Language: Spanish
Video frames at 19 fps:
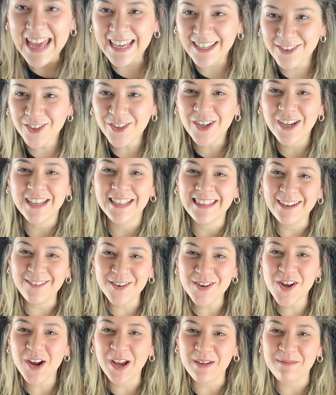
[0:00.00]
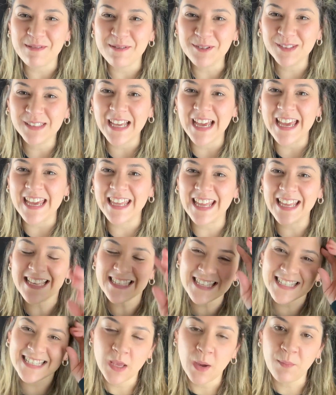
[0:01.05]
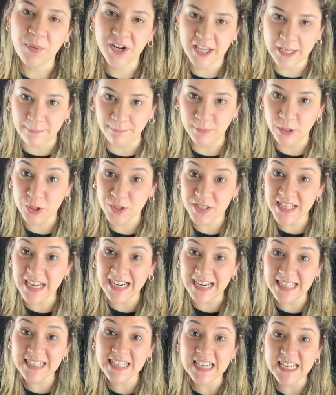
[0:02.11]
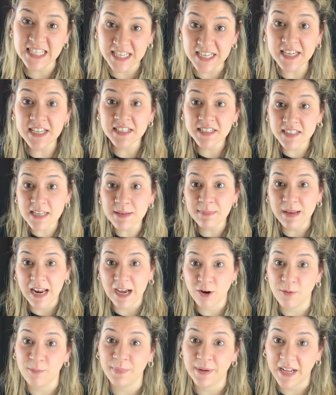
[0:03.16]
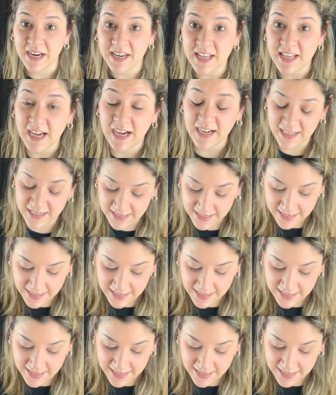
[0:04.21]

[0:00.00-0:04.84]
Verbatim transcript: Esto lo que está bueno que me gusta es que quizás, por ejemplo, yo esa clase de jean sí me la compraría.